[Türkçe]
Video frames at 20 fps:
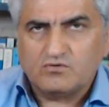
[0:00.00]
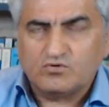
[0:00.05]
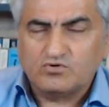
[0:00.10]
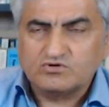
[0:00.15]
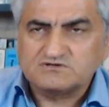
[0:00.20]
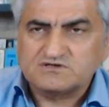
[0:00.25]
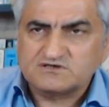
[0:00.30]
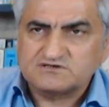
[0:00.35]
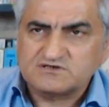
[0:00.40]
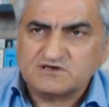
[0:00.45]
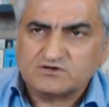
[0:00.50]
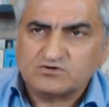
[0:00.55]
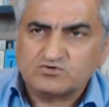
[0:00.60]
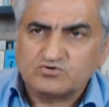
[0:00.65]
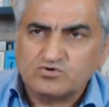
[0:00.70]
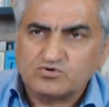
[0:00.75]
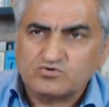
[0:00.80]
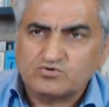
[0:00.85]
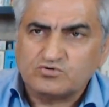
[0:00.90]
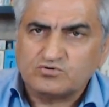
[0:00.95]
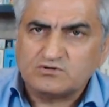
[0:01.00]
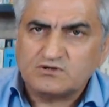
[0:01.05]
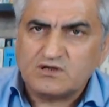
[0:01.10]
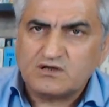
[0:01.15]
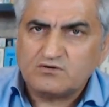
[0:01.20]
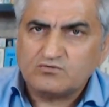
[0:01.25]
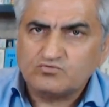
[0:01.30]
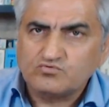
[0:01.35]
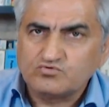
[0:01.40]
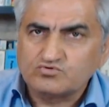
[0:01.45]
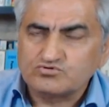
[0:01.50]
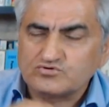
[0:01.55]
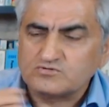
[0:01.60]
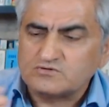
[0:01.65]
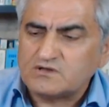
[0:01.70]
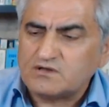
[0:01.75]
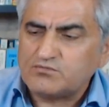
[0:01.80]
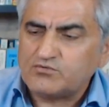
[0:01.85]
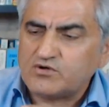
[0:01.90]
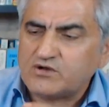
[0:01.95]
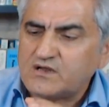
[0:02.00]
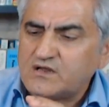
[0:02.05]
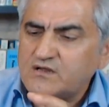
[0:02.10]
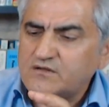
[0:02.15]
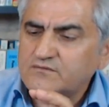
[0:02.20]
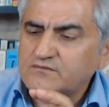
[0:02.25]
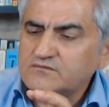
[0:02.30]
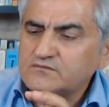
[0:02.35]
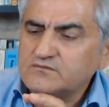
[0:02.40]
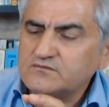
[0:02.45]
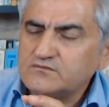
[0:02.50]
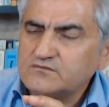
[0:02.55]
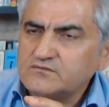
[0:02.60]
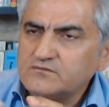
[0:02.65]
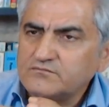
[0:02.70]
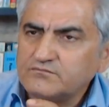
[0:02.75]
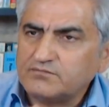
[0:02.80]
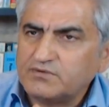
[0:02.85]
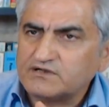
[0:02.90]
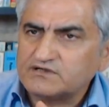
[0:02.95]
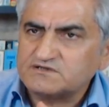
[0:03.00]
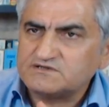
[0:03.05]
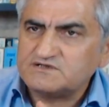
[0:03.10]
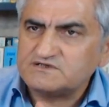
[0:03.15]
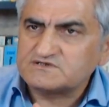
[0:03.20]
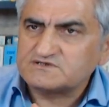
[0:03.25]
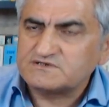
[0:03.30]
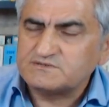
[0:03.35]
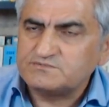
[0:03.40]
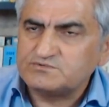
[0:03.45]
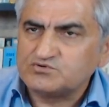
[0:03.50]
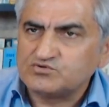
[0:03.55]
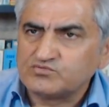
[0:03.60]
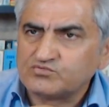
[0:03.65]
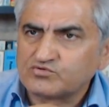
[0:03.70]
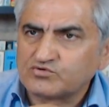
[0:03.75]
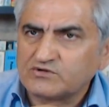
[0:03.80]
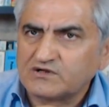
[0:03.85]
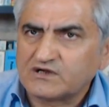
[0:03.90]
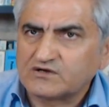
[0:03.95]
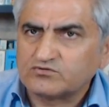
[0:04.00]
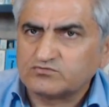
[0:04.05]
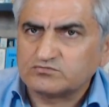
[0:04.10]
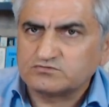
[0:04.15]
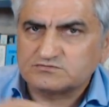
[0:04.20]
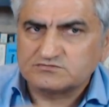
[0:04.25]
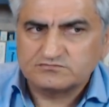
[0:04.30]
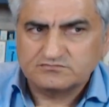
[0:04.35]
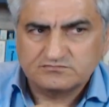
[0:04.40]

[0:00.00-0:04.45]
o saçak kökünde ucunda böyle patates gibi yumrular olur.